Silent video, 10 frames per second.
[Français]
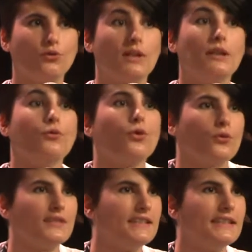Donc il faut
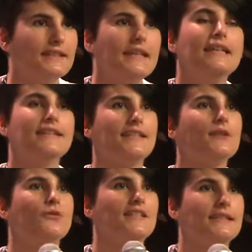qu'on dise, si,
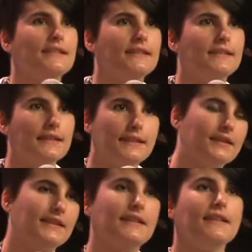vous éditez,
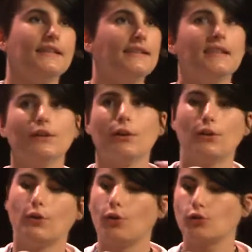si, si
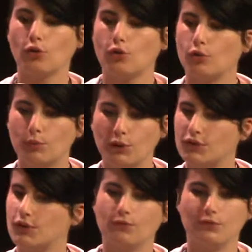euh, en tant que bot,
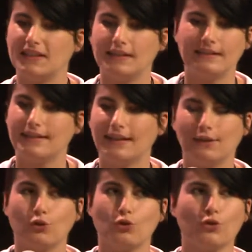vous éditez
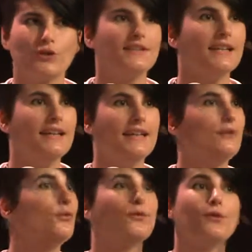quelque chose,
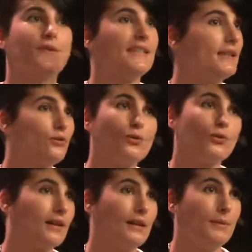il faut que vous le fassiez tout le
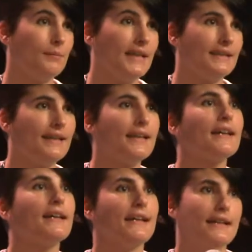temps de la même manière.
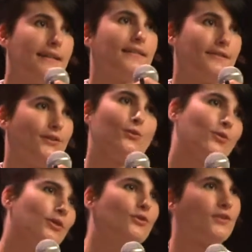Et euh,
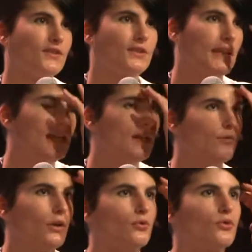donc dans ce cas-là, il
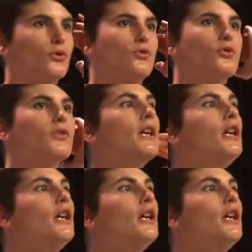faut un consensus.